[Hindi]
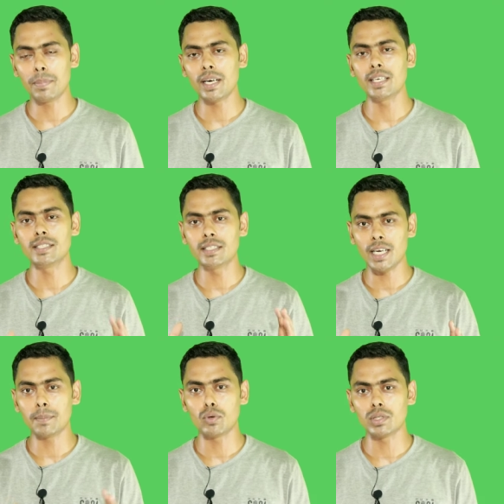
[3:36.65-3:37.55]
अपना डिसीजन
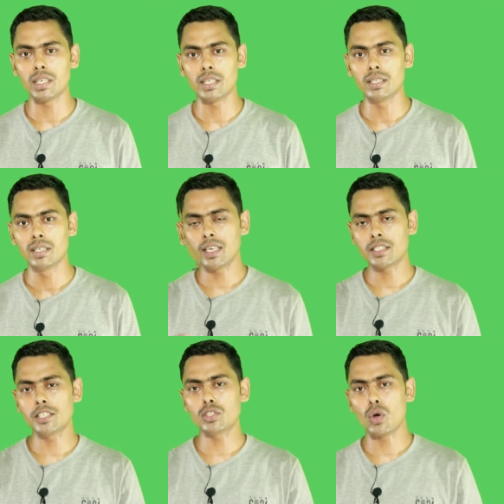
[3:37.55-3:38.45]
आप खुद लें
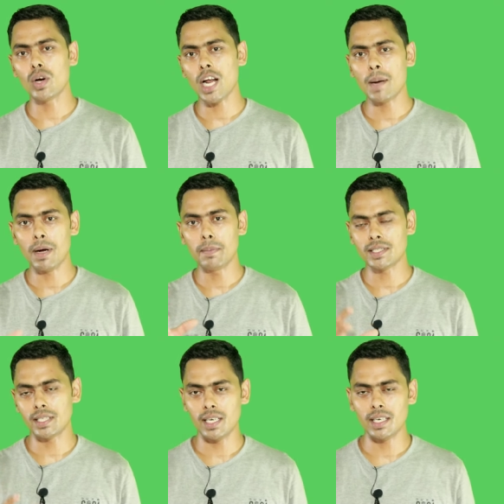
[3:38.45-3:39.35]
एक चीज़ और आप
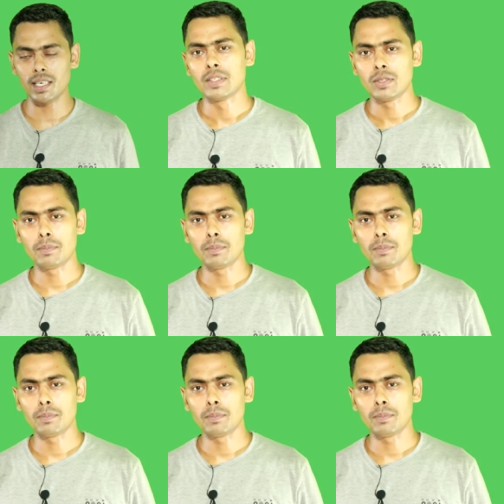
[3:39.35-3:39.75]
हमेशा ध्यान रखना